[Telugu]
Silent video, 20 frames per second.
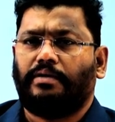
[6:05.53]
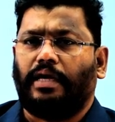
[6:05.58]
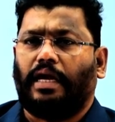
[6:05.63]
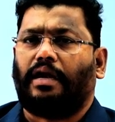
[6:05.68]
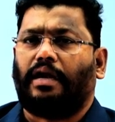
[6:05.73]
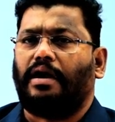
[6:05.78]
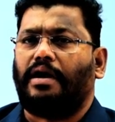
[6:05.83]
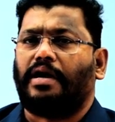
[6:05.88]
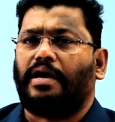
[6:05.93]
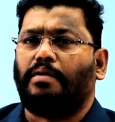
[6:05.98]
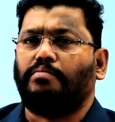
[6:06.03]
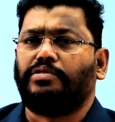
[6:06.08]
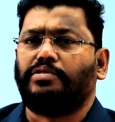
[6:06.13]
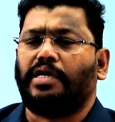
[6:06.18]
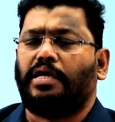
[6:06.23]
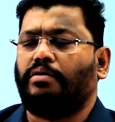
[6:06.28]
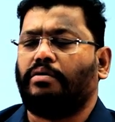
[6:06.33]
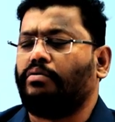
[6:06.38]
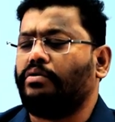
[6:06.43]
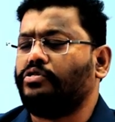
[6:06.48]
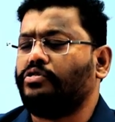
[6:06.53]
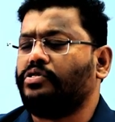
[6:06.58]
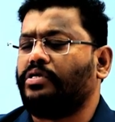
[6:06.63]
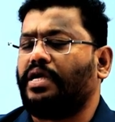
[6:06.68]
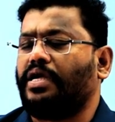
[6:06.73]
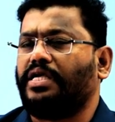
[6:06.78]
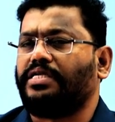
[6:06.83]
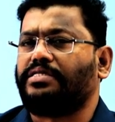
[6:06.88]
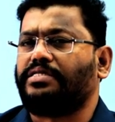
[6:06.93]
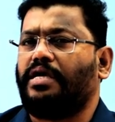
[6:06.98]
ఇట్లాంటి అంశాల గురించి
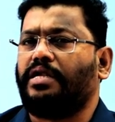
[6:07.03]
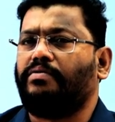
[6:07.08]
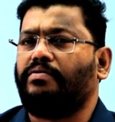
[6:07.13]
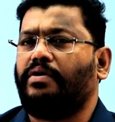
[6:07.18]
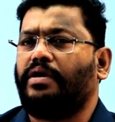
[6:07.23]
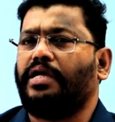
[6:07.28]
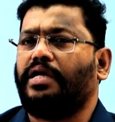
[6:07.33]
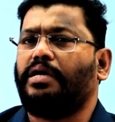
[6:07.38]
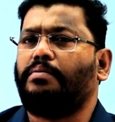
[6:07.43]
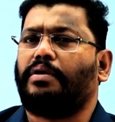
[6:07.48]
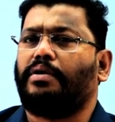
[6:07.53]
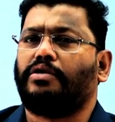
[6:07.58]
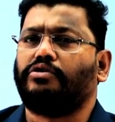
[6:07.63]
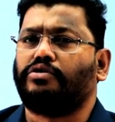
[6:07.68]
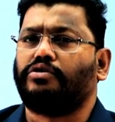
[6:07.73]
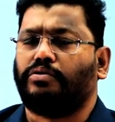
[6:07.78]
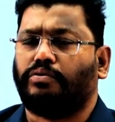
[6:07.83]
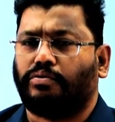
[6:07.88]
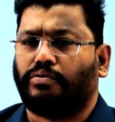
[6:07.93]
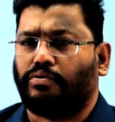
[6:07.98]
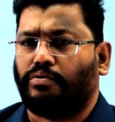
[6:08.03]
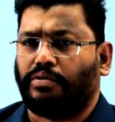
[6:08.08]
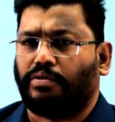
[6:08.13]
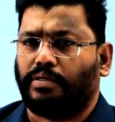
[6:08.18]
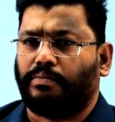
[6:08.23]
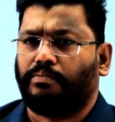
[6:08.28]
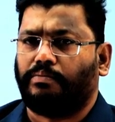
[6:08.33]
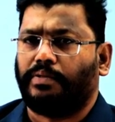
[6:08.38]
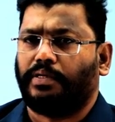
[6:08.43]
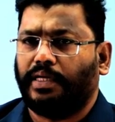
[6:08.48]
రాష్ట్రాల వారీగా మనం
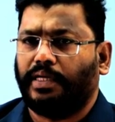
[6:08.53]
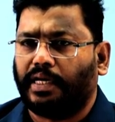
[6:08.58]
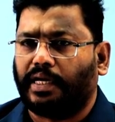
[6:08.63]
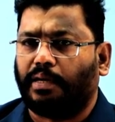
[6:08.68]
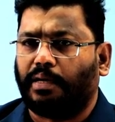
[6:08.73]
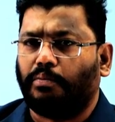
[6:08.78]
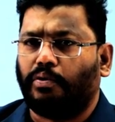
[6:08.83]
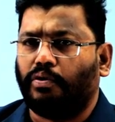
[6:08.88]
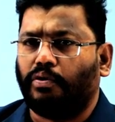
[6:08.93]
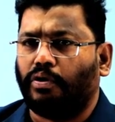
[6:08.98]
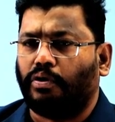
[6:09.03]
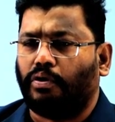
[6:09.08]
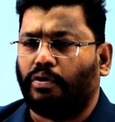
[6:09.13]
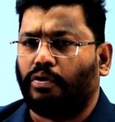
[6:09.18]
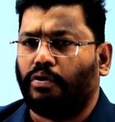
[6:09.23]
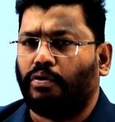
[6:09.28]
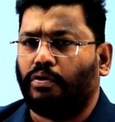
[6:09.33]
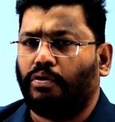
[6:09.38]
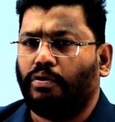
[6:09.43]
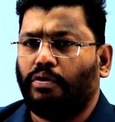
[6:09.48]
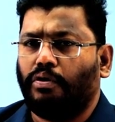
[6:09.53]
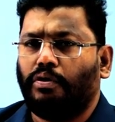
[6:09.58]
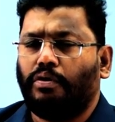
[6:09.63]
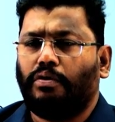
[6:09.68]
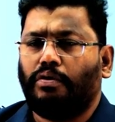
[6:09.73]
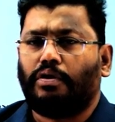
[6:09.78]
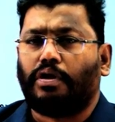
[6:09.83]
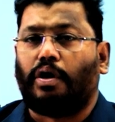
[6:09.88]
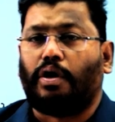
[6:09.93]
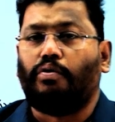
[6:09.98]
చదువుకుంటాం ఈ క్రమంలో
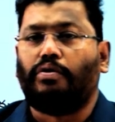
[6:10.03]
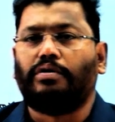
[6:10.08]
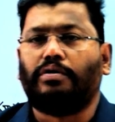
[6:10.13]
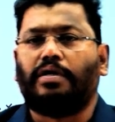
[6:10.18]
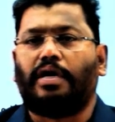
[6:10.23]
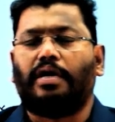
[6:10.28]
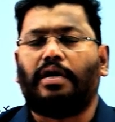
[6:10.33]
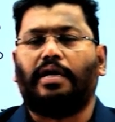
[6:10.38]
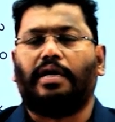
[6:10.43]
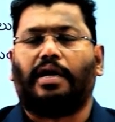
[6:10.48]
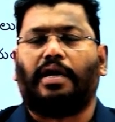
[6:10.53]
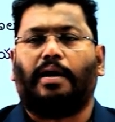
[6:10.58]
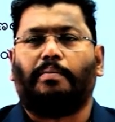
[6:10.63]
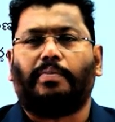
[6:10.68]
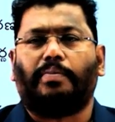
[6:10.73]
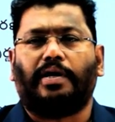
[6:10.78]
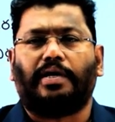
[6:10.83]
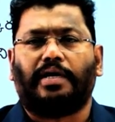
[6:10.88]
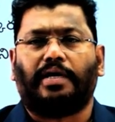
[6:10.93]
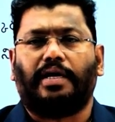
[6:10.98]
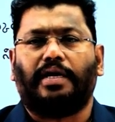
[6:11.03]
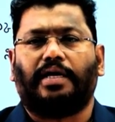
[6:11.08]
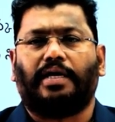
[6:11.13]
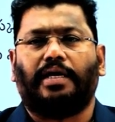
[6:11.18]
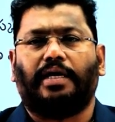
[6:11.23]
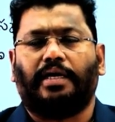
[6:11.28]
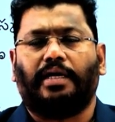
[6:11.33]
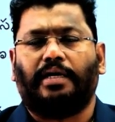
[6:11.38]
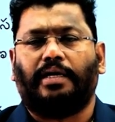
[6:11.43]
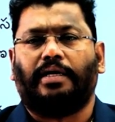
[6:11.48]
కౌలుదారుల్ని
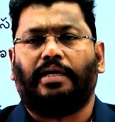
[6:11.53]
కాపాడటానికి